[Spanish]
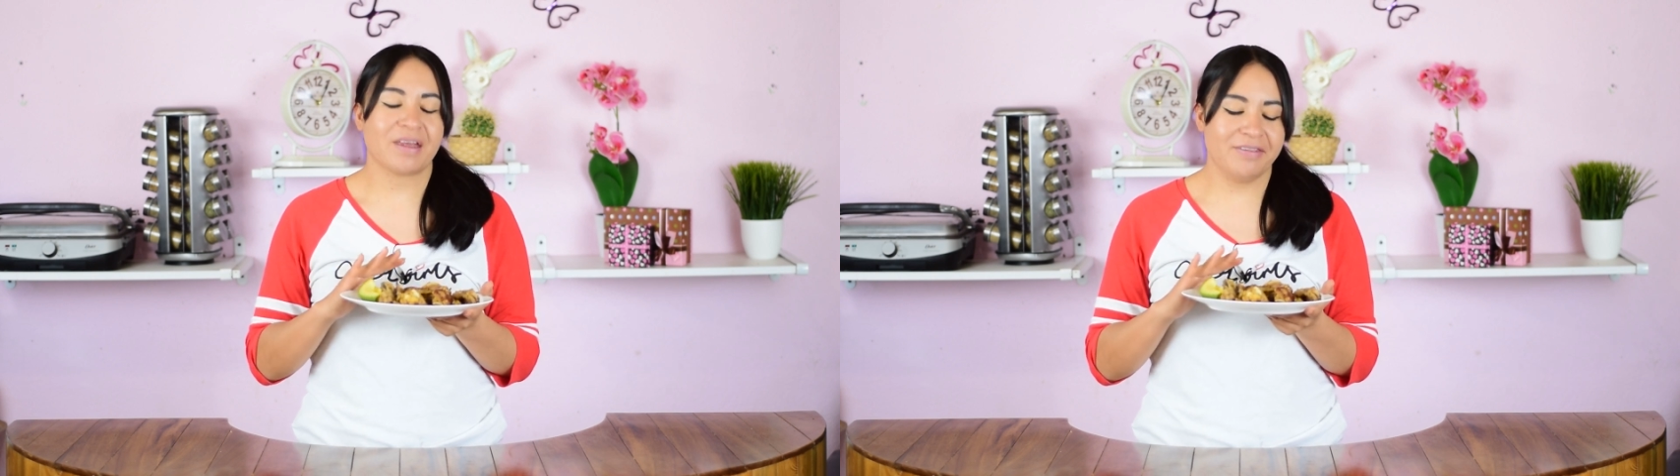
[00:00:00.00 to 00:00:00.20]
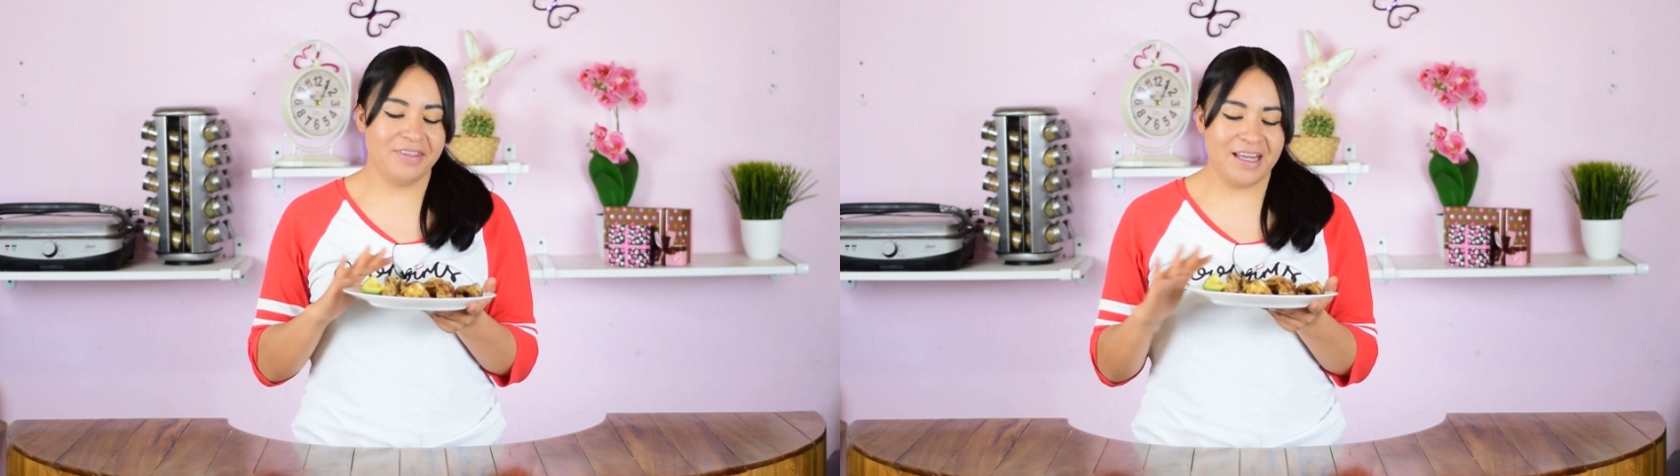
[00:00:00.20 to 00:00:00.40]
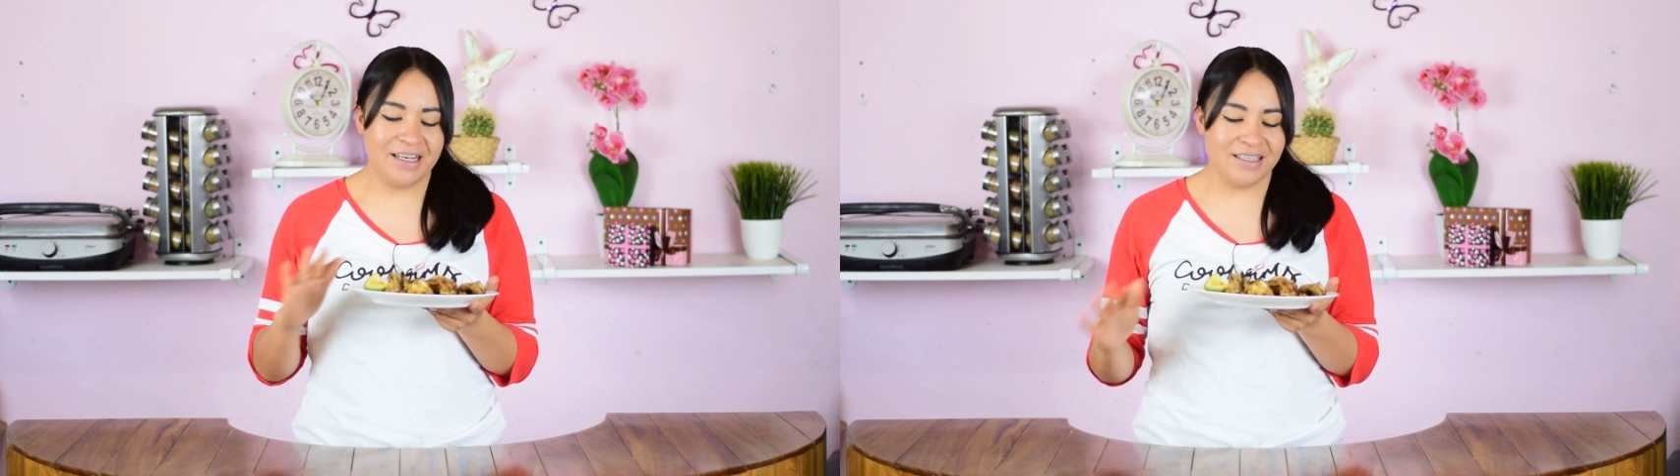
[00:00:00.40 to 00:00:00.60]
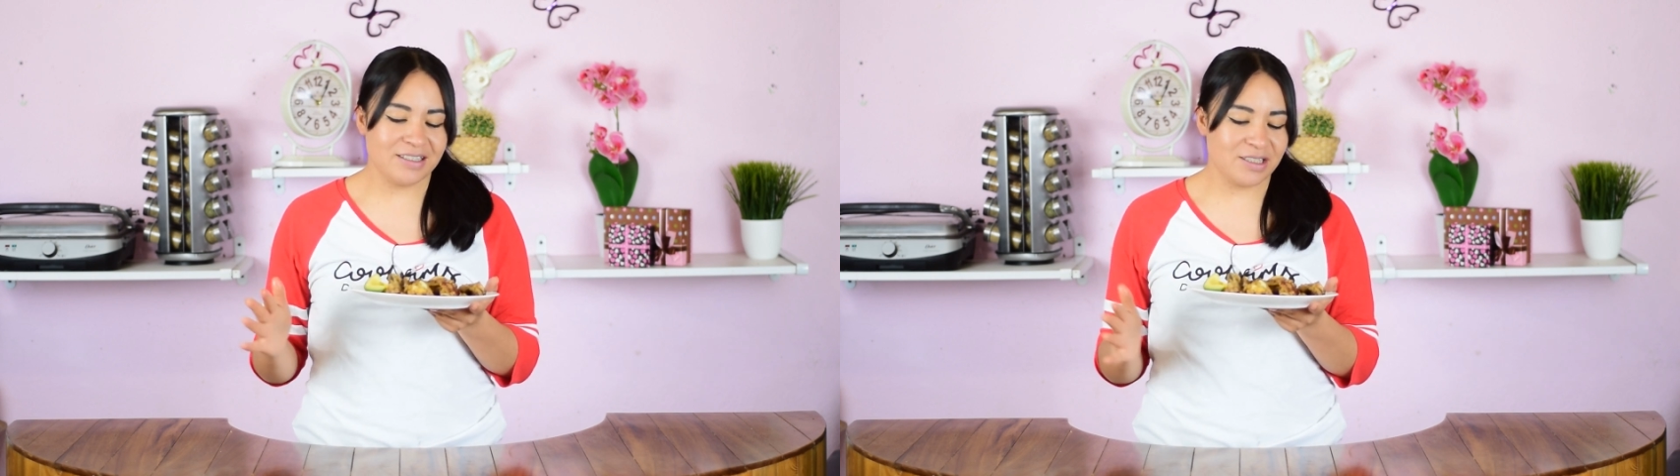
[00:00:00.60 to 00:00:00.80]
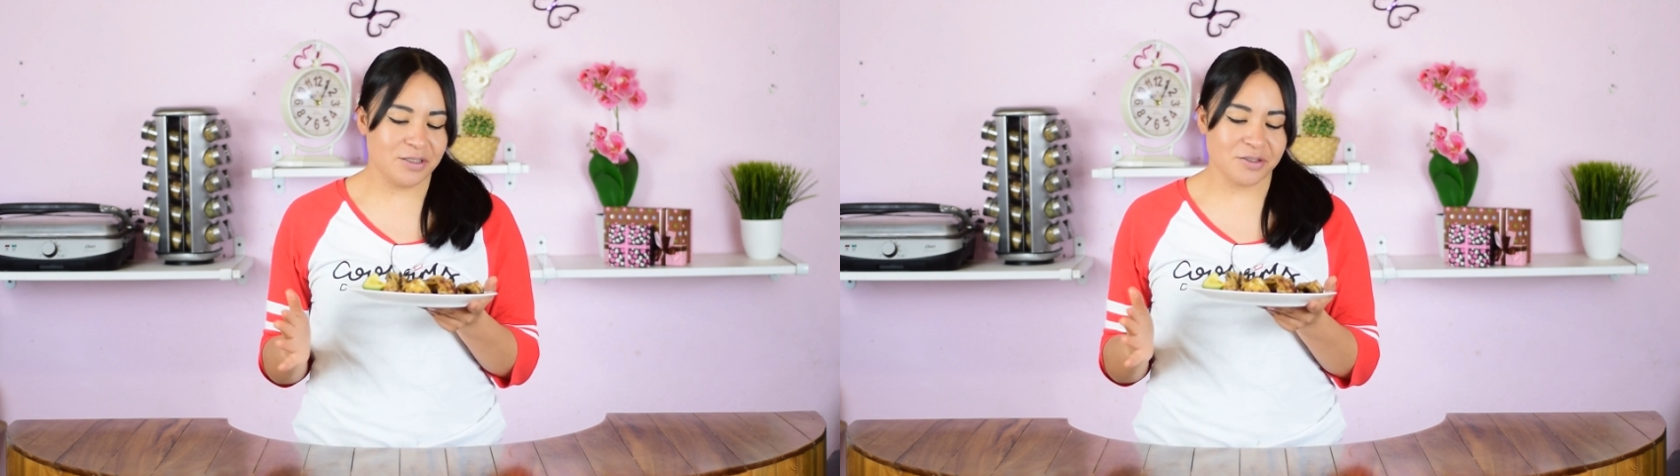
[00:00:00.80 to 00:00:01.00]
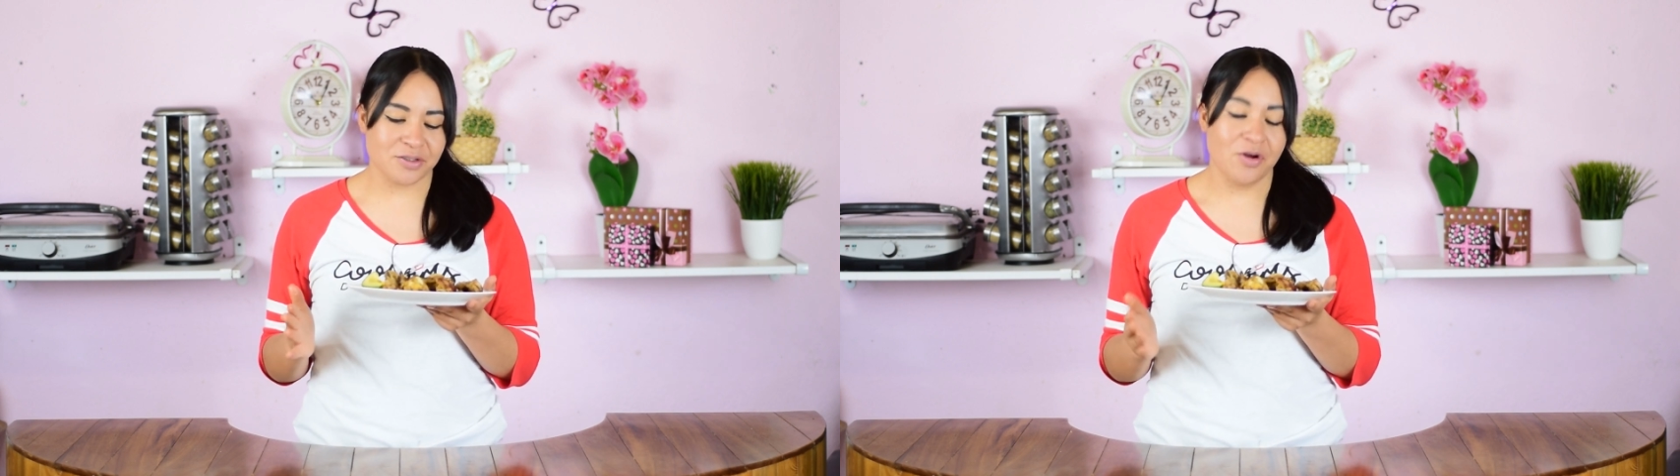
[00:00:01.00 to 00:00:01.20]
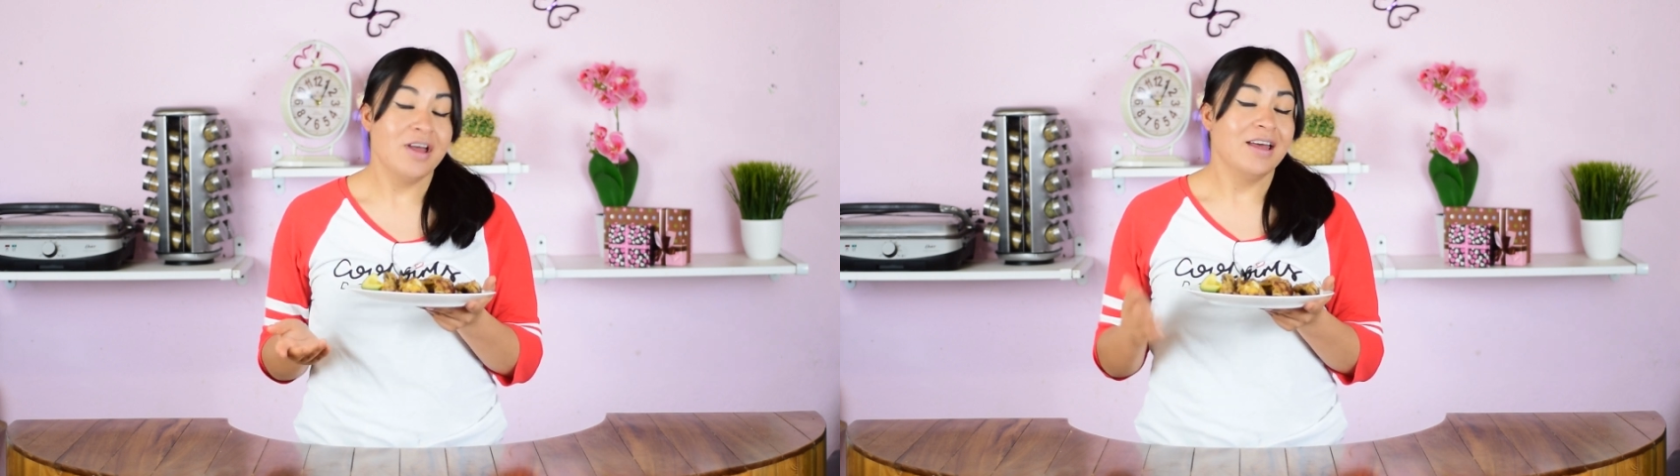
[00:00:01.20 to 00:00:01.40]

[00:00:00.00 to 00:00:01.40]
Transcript: delicioso.